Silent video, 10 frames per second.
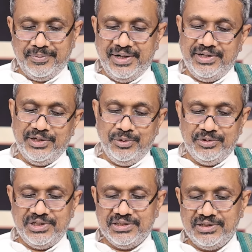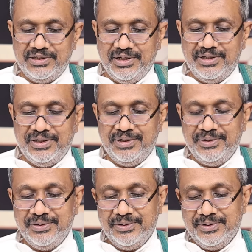బయట తిరిగి వచ్చేస్తుంది ఏది
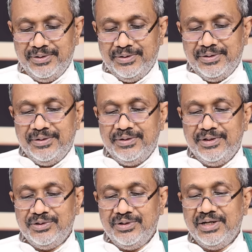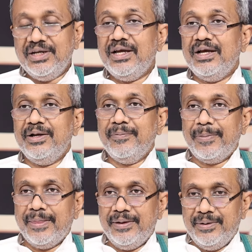నిజం గనక
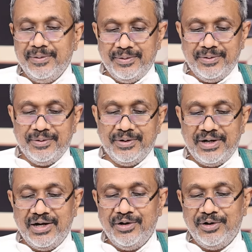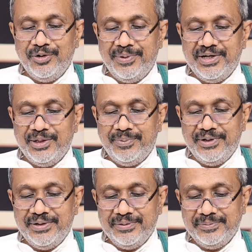కాళ్ళలో అడుగు
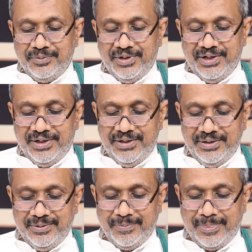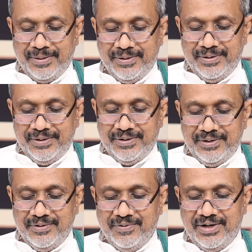పెట్టేటప్పటికి ఓకే అండి
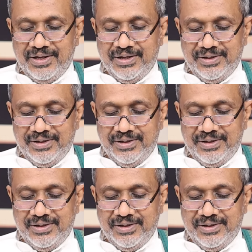ఇవాళ